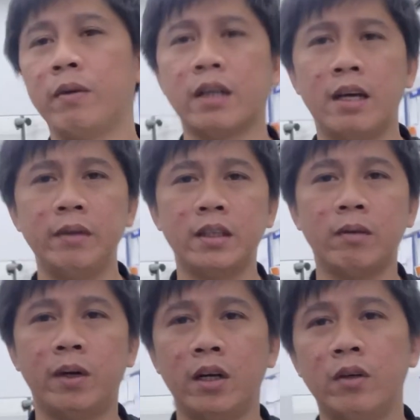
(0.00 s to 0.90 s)
Maraming
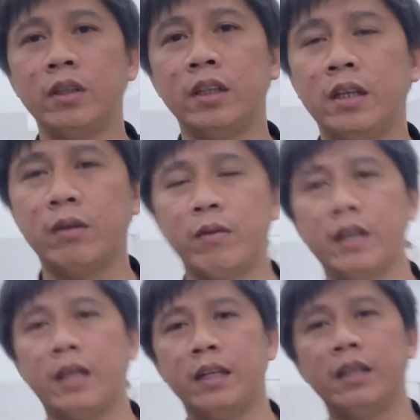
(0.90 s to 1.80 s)
trabaho, hindi
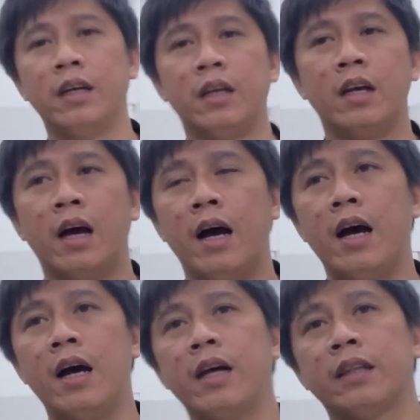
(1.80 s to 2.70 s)
nawawalan.
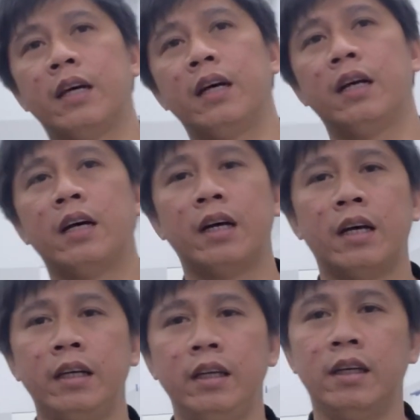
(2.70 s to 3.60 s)
At uh, ah,
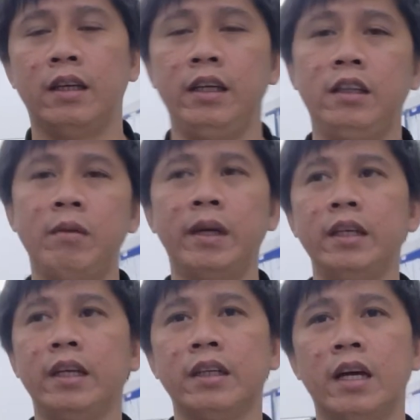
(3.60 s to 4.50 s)
hindi man
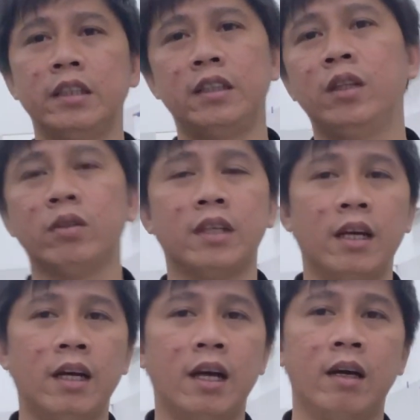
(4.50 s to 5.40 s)
yan guys dito
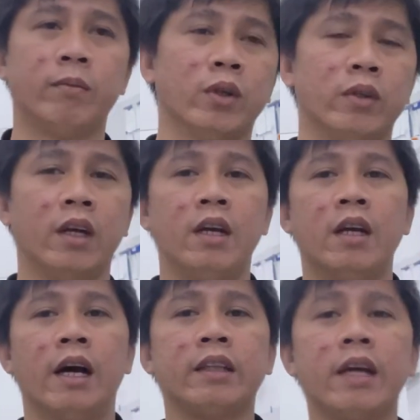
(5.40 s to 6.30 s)
sa abroad.
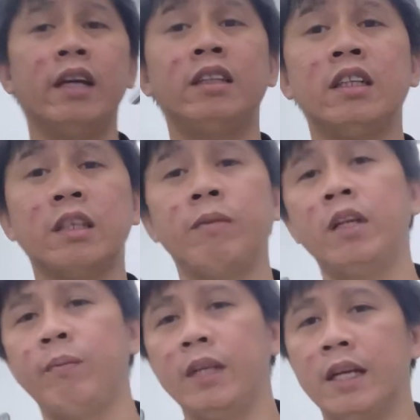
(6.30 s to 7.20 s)
At kahit diyan sa
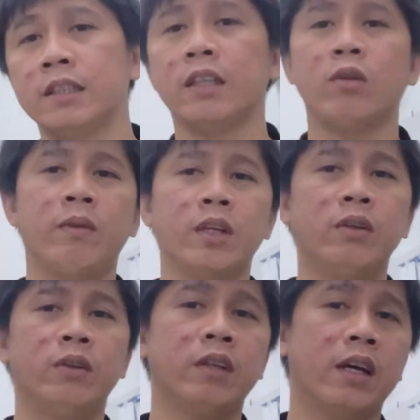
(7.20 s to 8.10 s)
Pilipinas, at kung
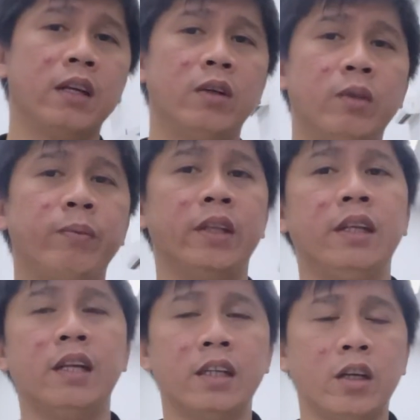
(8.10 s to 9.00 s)
marunong na kayo, pwede
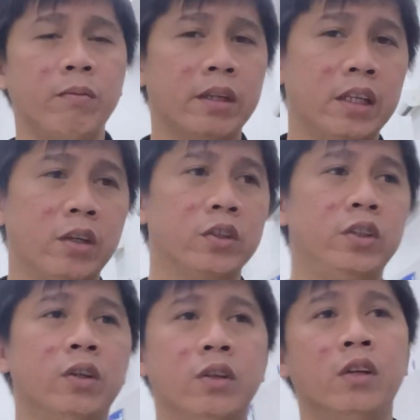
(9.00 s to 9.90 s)
na rin kayong
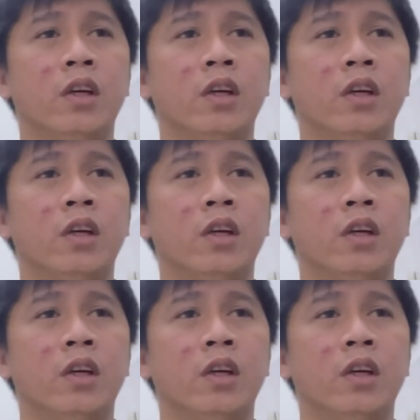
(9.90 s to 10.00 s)
magnegosyo.